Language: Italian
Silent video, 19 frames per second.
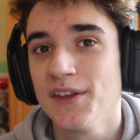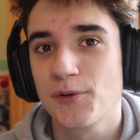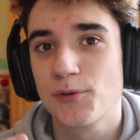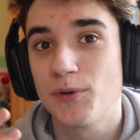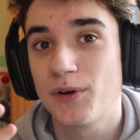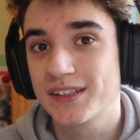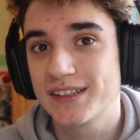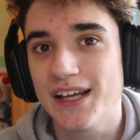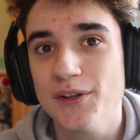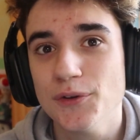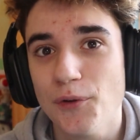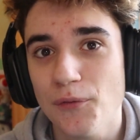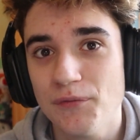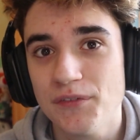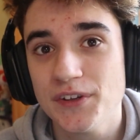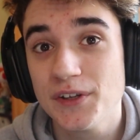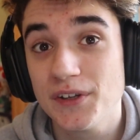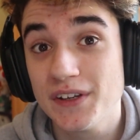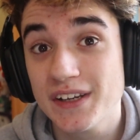guardando un
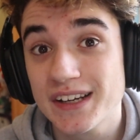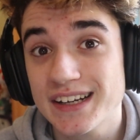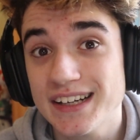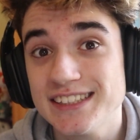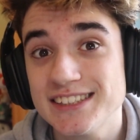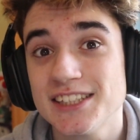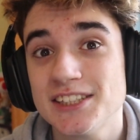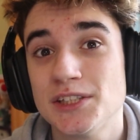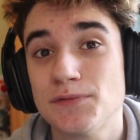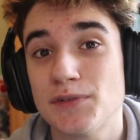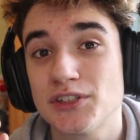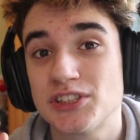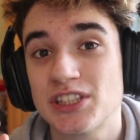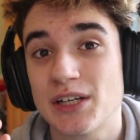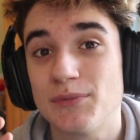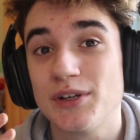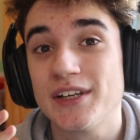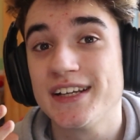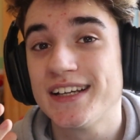video in inglese ci
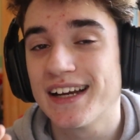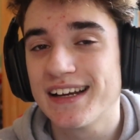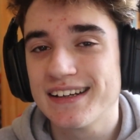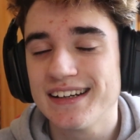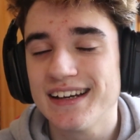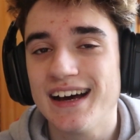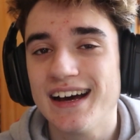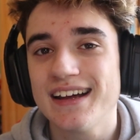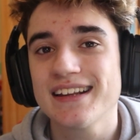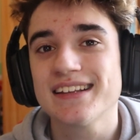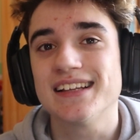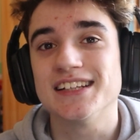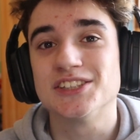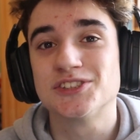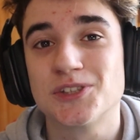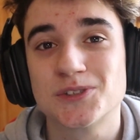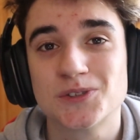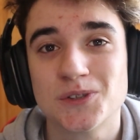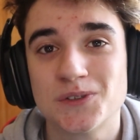facciamo ingannare dai
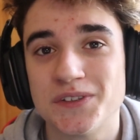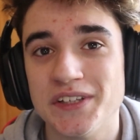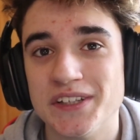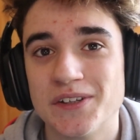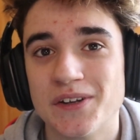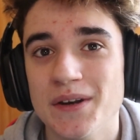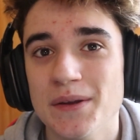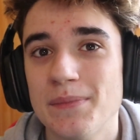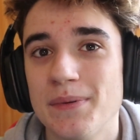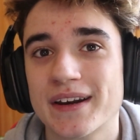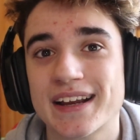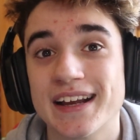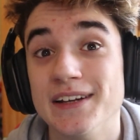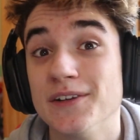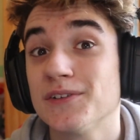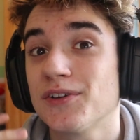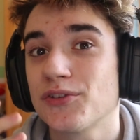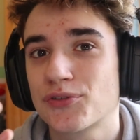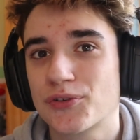sottotitoli perché
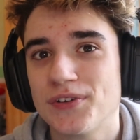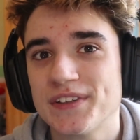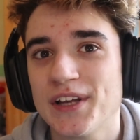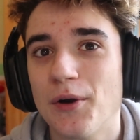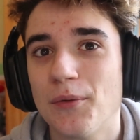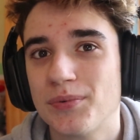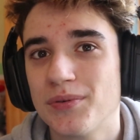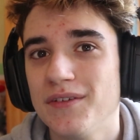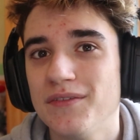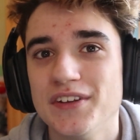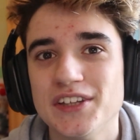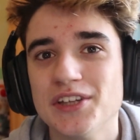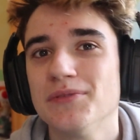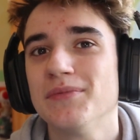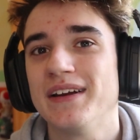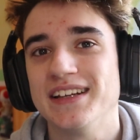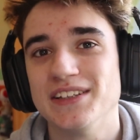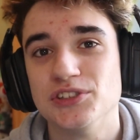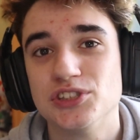non ascoltiamo più il video
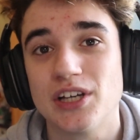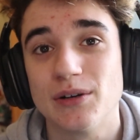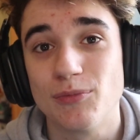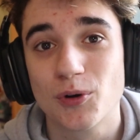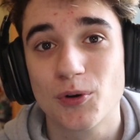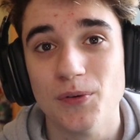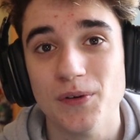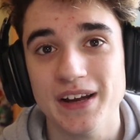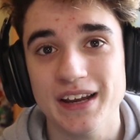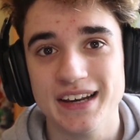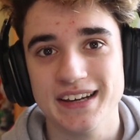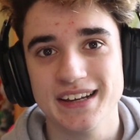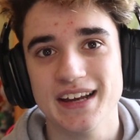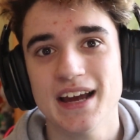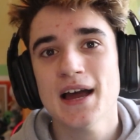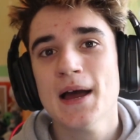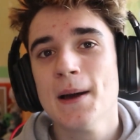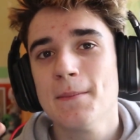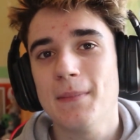ma leggiamo quelli,